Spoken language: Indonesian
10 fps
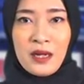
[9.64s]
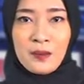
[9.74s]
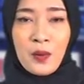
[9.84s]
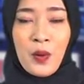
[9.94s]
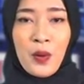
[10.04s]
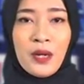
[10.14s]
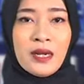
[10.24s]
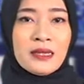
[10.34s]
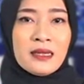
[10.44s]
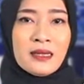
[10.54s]

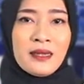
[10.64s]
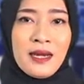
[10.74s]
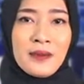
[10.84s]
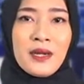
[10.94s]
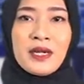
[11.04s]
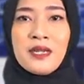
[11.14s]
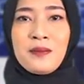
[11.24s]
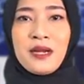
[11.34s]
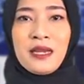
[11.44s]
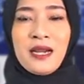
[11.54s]
pohon dan
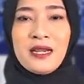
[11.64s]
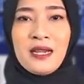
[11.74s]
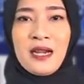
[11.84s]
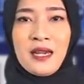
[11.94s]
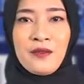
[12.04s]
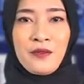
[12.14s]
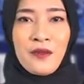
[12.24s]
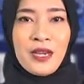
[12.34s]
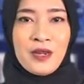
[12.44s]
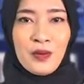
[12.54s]
bagi-bagi hadiah
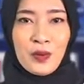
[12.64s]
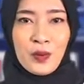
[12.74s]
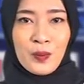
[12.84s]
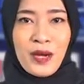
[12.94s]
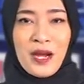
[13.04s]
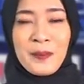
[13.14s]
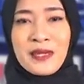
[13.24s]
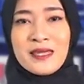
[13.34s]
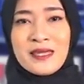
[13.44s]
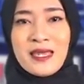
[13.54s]
giveaway untuk
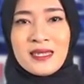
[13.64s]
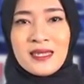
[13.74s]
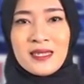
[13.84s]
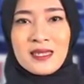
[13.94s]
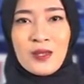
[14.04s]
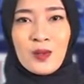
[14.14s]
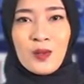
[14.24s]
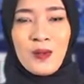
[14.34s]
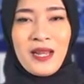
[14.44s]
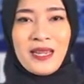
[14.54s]
mengapresiasi
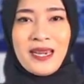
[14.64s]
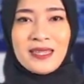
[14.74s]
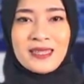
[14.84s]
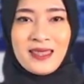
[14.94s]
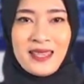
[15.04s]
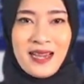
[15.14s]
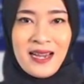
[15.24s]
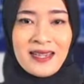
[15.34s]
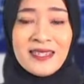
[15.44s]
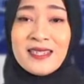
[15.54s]
seluruh pelanggan
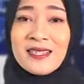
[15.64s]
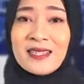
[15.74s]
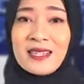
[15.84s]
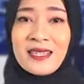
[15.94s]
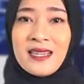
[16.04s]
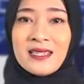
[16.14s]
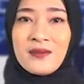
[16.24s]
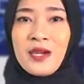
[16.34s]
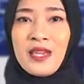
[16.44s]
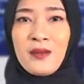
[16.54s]
setia. Serta
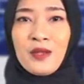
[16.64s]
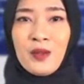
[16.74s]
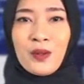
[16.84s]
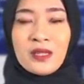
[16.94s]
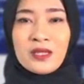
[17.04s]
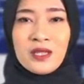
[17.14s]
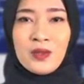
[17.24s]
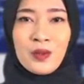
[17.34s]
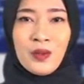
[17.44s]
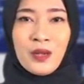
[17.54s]
sebagai bentuk rasa
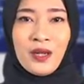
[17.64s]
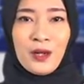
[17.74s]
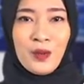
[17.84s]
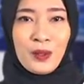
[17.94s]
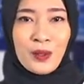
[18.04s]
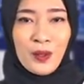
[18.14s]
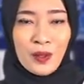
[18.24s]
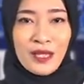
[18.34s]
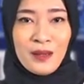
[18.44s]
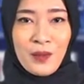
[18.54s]
syukur, Luminor
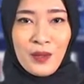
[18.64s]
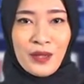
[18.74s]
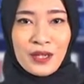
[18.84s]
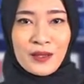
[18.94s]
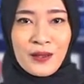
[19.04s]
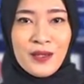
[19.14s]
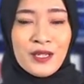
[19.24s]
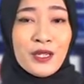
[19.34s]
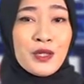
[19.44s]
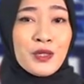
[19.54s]
Hotel
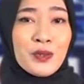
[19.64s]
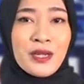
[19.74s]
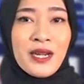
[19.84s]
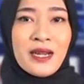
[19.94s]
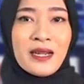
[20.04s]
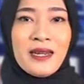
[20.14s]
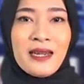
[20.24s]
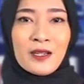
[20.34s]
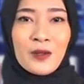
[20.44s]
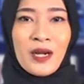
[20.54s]
Purwokerto juga
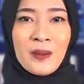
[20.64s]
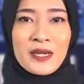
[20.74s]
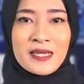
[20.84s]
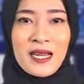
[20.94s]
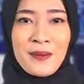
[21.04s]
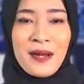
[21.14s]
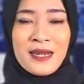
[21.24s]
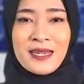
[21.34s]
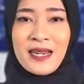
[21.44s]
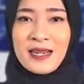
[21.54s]
gelar doa
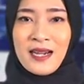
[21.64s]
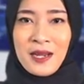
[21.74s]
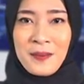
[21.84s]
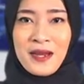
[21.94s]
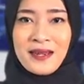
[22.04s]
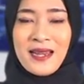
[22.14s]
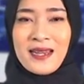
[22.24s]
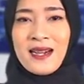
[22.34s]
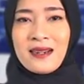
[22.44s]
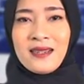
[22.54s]
bersama dengan harapan
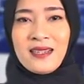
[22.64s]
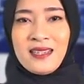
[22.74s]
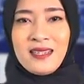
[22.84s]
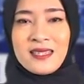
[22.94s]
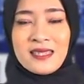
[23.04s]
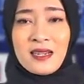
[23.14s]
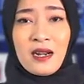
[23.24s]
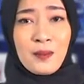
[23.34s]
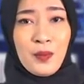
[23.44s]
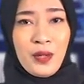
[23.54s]
agar negeri ini
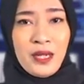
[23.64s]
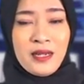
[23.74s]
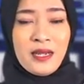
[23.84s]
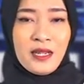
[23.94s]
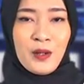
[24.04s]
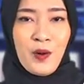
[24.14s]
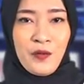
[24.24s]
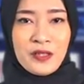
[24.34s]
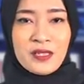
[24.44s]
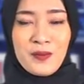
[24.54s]
segera pulih dari
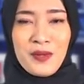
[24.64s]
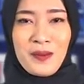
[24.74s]
COVID-19.